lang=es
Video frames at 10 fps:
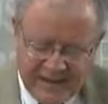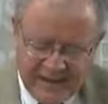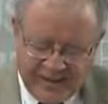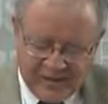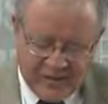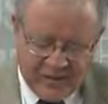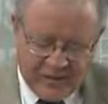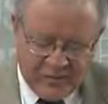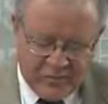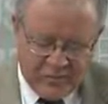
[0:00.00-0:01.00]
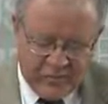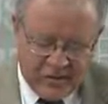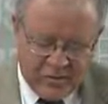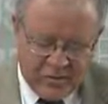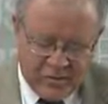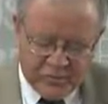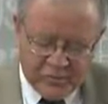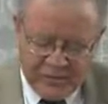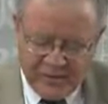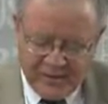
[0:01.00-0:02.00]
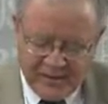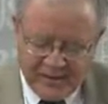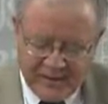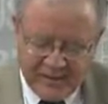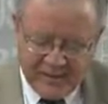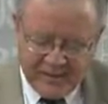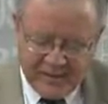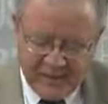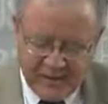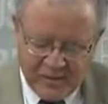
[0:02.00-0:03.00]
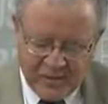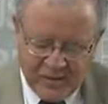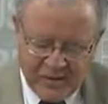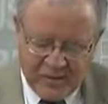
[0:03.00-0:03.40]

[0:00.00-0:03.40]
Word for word: agresión que sufren los consumidores en El Salvador,